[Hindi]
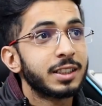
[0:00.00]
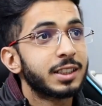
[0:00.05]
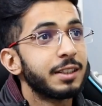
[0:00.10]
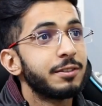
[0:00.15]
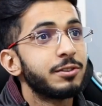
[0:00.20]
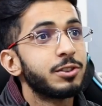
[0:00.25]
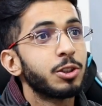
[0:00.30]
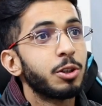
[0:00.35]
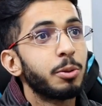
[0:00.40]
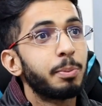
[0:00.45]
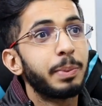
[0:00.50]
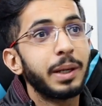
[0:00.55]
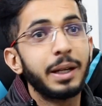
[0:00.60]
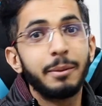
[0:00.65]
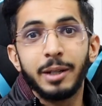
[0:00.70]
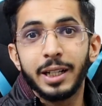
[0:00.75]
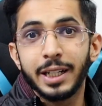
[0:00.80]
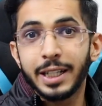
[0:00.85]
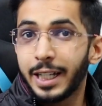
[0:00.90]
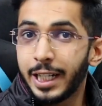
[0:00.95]
सिर्फ जो
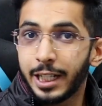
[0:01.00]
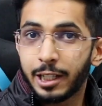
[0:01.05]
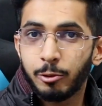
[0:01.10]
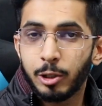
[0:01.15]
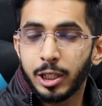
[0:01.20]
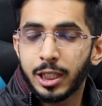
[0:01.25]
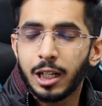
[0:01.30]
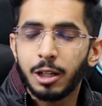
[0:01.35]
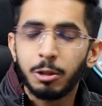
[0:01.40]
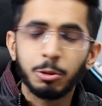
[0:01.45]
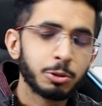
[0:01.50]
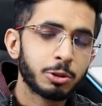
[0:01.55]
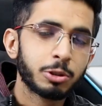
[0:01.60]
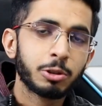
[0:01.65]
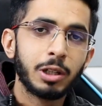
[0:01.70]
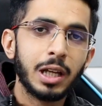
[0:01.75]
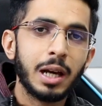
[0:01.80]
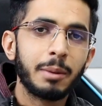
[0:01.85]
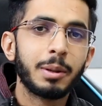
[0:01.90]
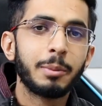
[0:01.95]
पेमेंट गेटवे था
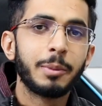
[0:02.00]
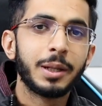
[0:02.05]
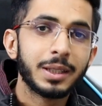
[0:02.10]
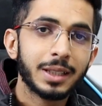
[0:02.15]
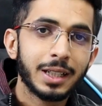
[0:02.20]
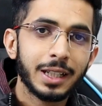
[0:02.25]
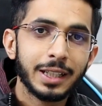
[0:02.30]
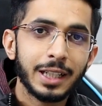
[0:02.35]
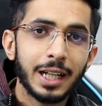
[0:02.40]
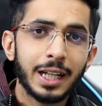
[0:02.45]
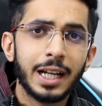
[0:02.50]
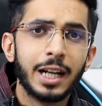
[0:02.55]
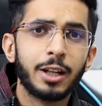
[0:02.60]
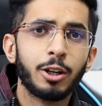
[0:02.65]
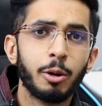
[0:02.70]
उसको यहाँ पे बंद कर दिया गया